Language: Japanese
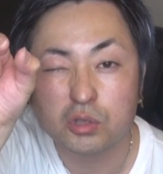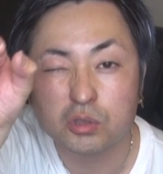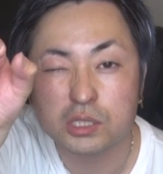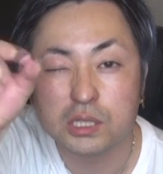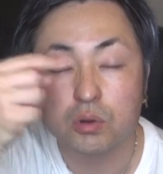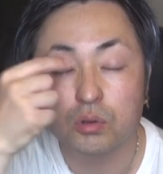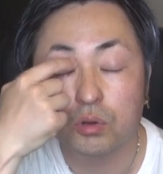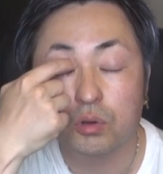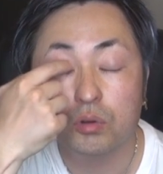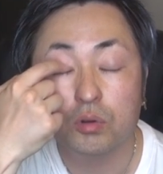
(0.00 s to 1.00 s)
ちょっとしたこ
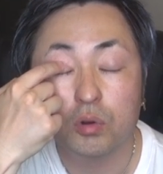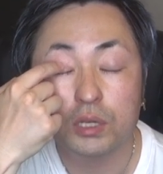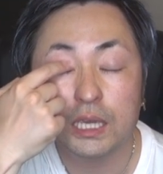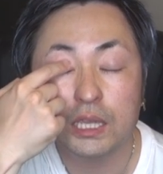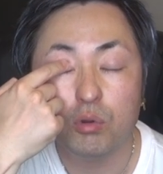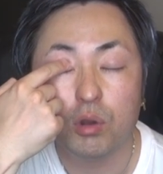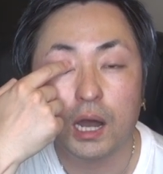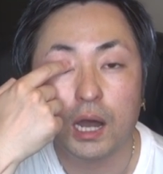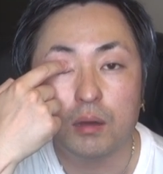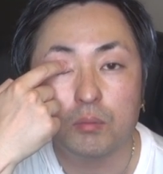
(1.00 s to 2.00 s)
のここに糸
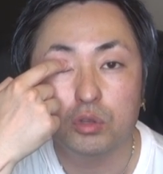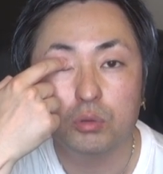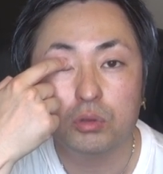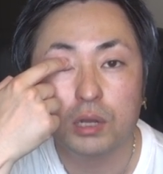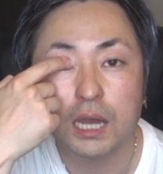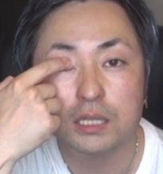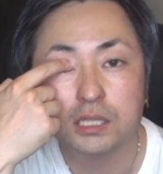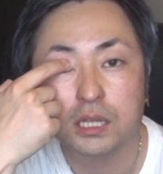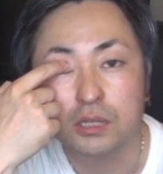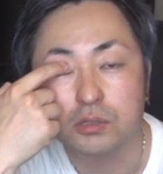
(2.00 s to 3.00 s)
がもともと感
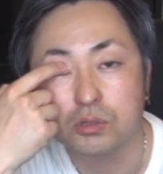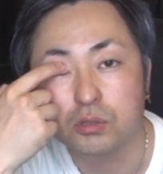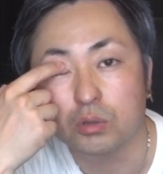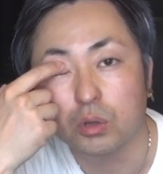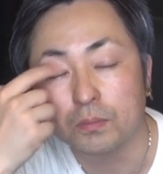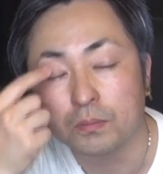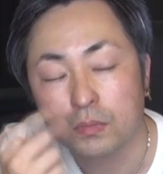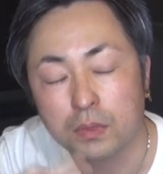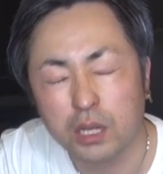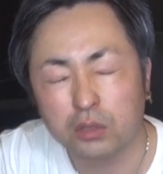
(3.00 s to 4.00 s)
じてたんですよ、ずっと。
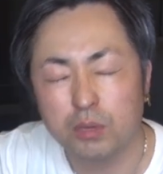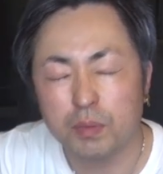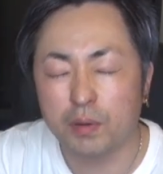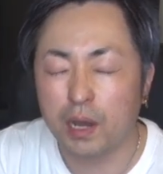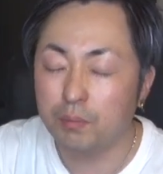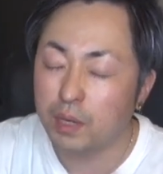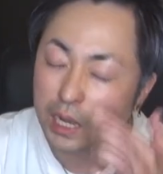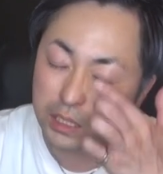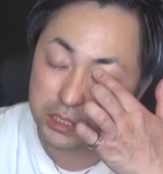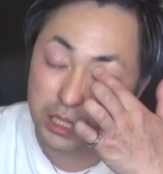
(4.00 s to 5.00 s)
だけど今はあんま
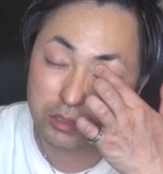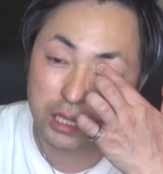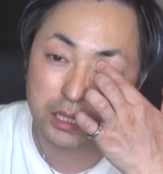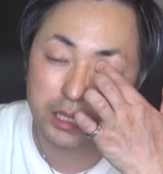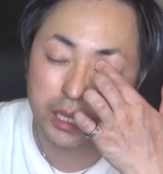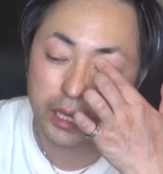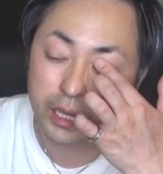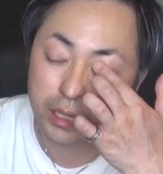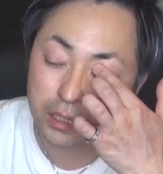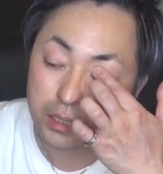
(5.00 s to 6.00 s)
感じなくなっ
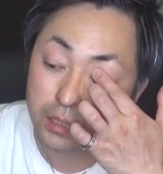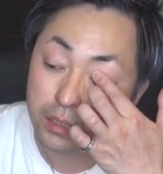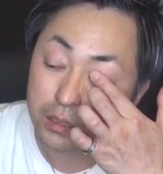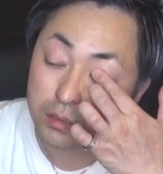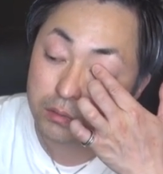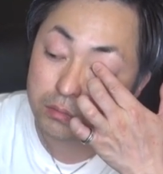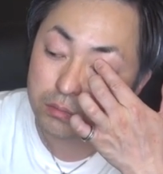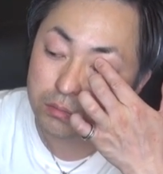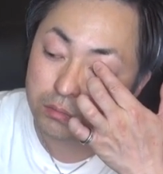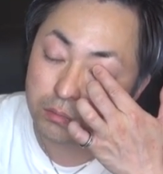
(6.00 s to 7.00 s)
て、
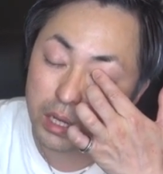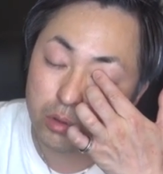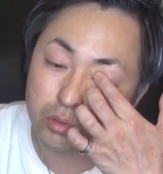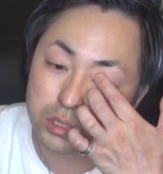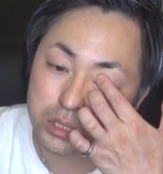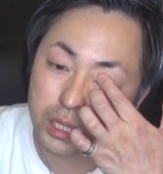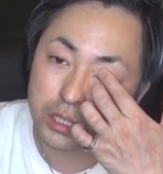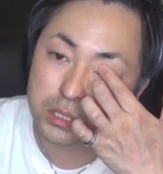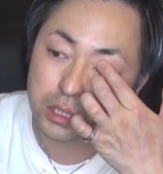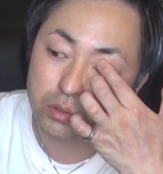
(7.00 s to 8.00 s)
前ほどじゃない
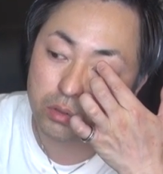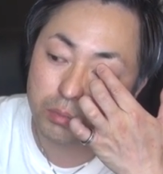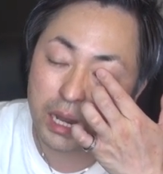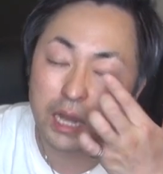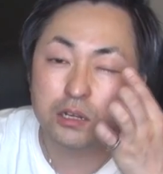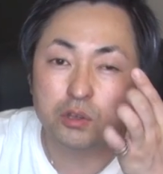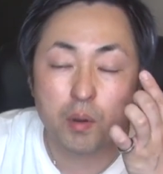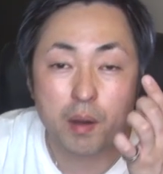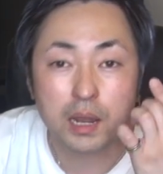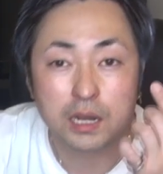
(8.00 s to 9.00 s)
ですけど、まあ、ある
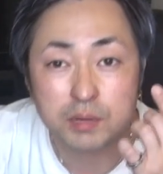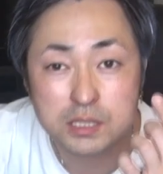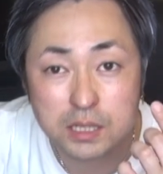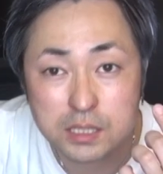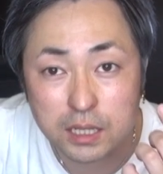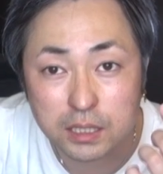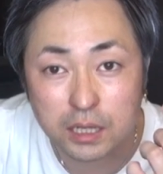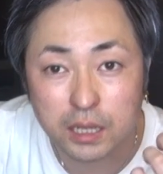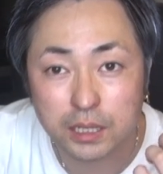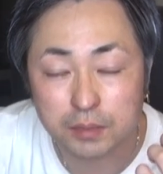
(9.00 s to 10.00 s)
のは分かりますね、触った
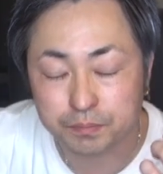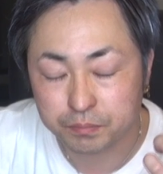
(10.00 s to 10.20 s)
だけで。